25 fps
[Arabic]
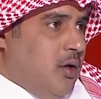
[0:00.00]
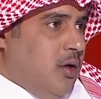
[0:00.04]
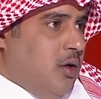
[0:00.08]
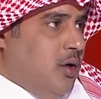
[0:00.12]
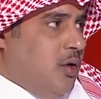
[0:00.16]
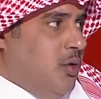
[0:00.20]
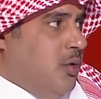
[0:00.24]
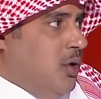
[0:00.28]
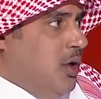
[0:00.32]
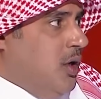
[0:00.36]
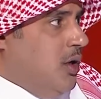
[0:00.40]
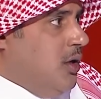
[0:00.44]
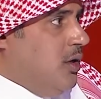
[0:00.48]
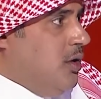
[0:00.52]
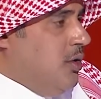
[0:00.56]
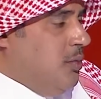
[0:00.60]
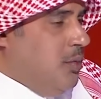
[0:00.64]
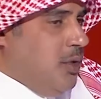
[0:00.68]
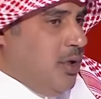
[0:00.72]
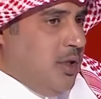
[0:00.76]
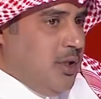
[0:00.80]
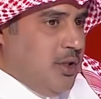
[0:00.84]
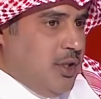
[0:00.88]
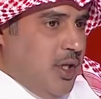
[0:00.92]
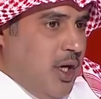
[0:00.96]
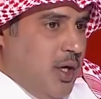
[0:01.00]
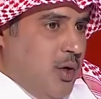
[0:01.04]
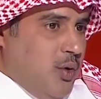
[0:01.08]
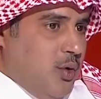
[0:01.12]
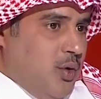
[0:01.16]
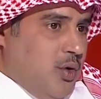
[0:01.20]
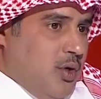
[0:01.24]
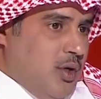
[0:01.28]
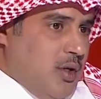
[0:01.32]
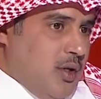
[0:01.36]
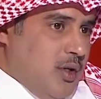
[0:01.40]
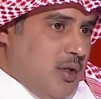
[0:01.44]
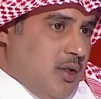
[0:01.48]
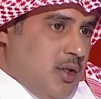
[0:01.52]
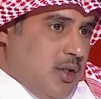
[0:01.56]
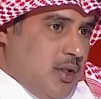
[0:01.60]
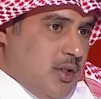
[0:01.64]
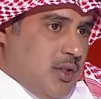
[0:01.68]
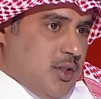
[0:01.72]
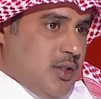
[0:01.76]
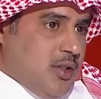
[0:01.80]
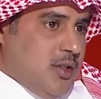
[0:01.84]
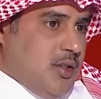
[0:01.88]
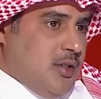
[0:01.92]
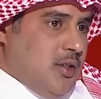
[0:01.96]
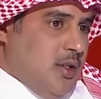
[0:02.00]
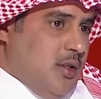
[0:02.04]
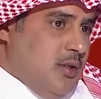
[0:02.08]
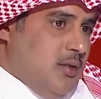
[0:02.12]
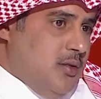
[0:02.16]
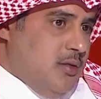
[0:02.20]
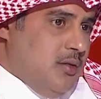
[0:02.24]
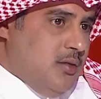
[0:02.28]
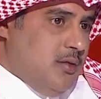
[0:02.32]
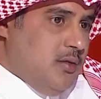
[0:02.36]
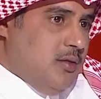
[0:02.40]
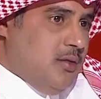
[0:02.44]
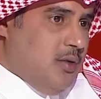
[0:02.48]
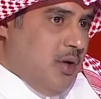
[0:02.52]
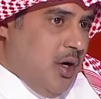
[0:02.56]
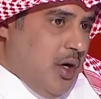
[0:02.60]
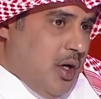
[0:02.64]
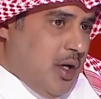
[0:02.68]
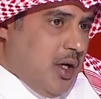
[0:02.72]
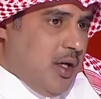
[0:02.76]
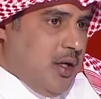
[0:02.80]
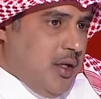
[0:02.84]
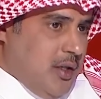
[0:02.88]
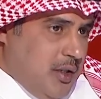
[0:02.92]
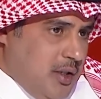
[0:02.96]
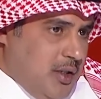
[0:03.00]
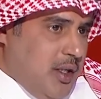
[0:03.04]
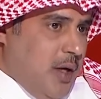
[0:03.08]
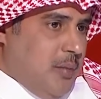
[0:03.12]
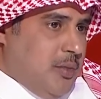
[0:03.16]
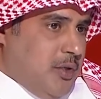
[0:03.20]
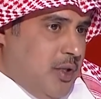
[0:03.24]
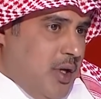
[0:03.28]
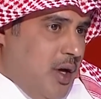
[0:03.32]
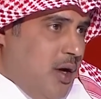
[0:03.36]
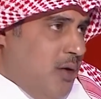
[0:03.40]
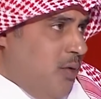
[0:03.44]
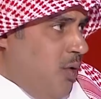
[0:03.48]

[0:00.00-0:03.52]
وهم اللي شالوا آه، القصيده كتبتها